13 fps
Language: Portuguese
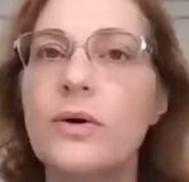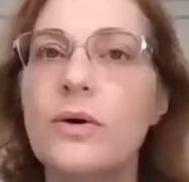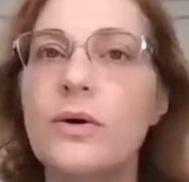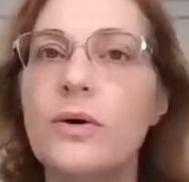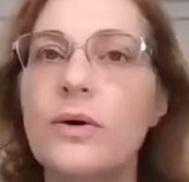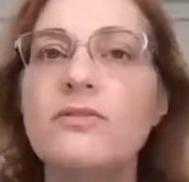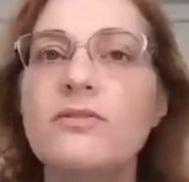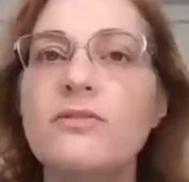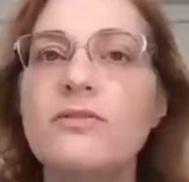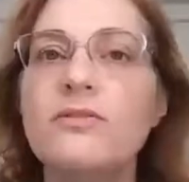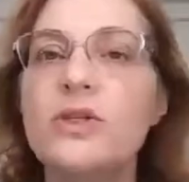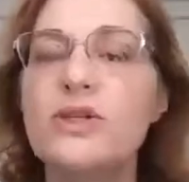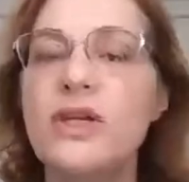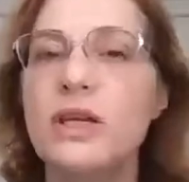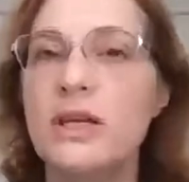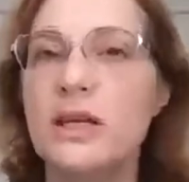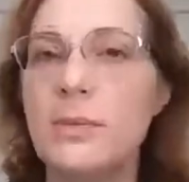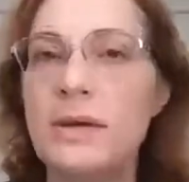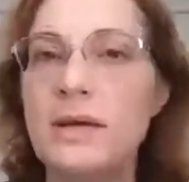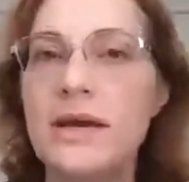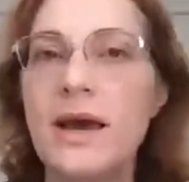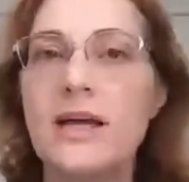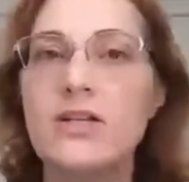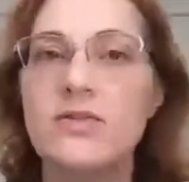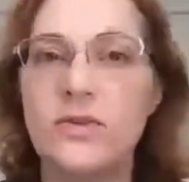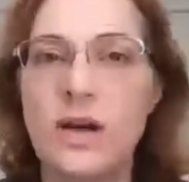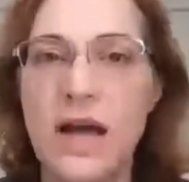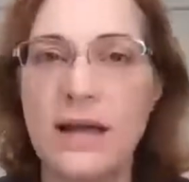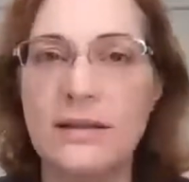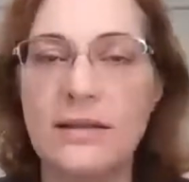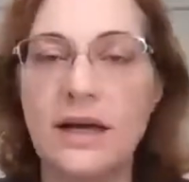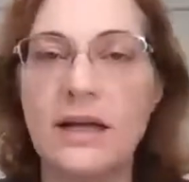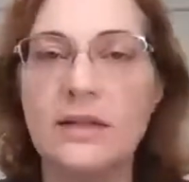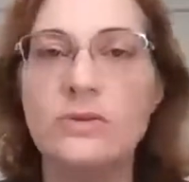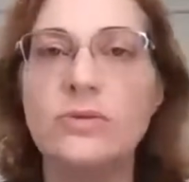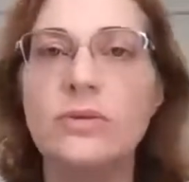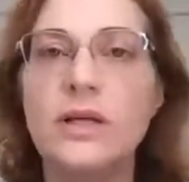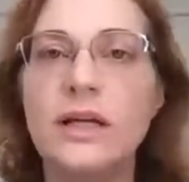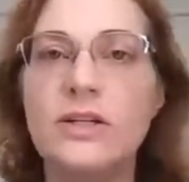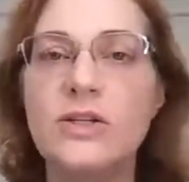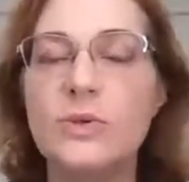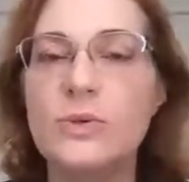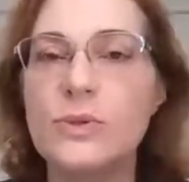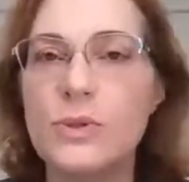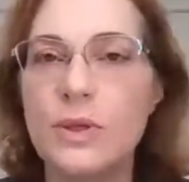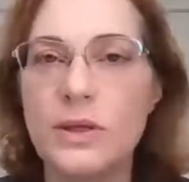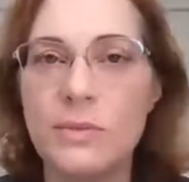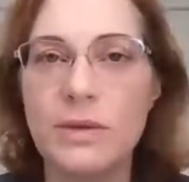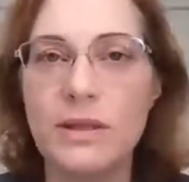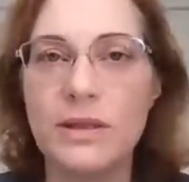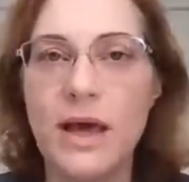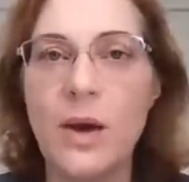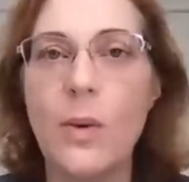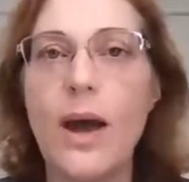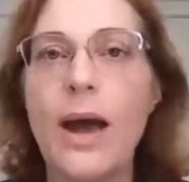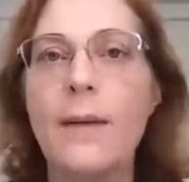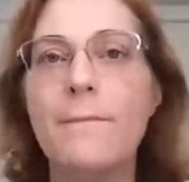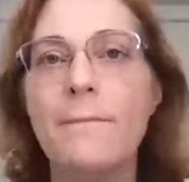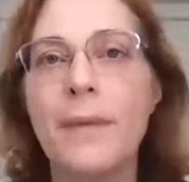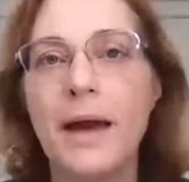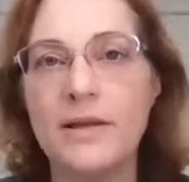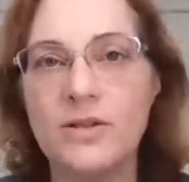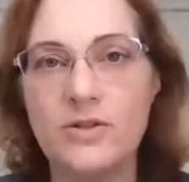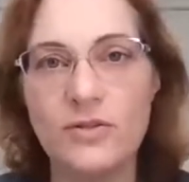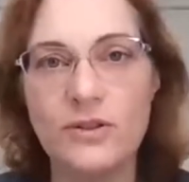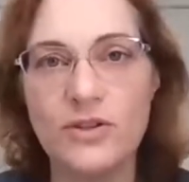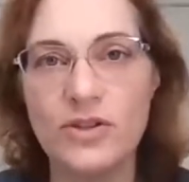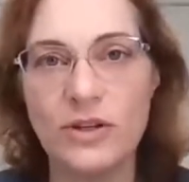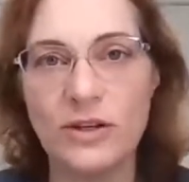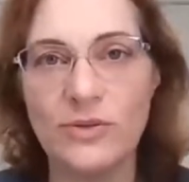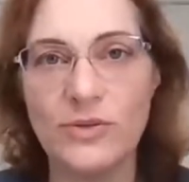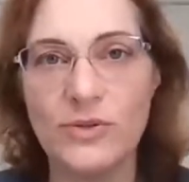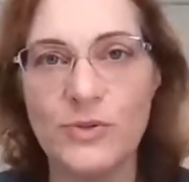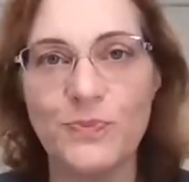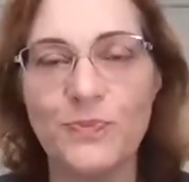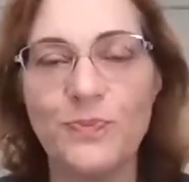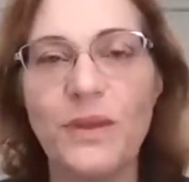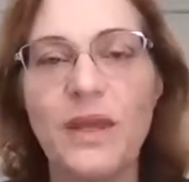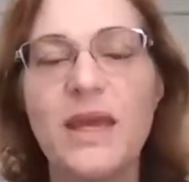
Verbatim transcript: Rosélia Evot, sou engenheira química, advogada, atuo na área de consultoria ambiental há mais de 20 anos.